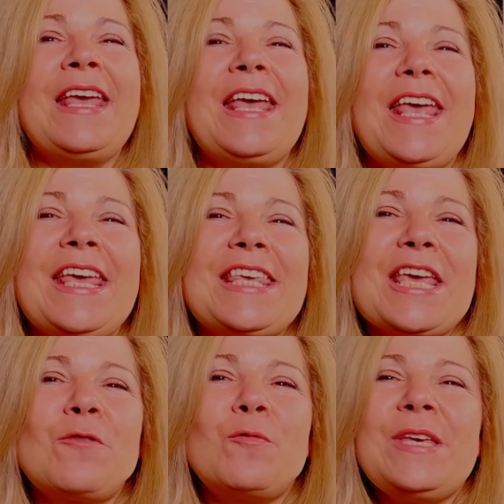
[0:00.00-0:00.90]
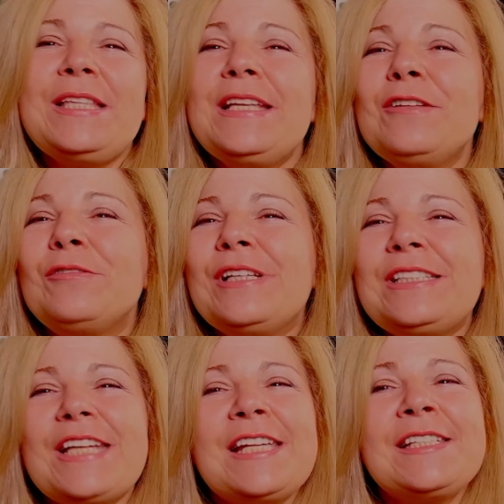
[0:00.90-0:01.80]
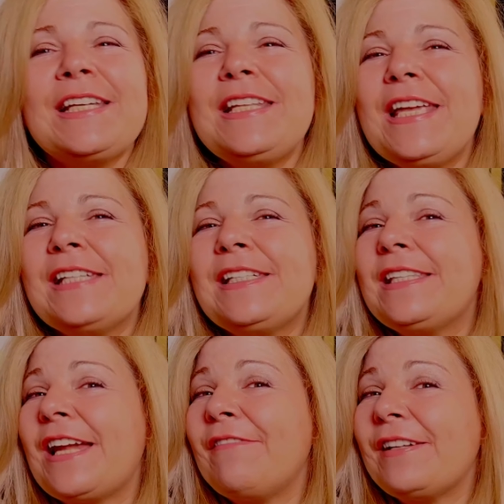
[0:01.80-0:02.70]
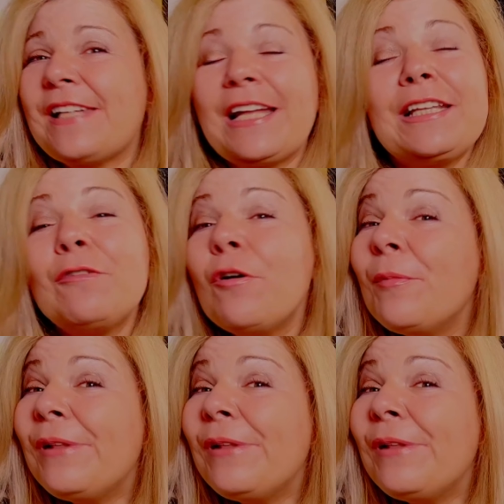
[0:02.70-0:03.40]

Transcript: e che quindi non necessita di essere travasata come le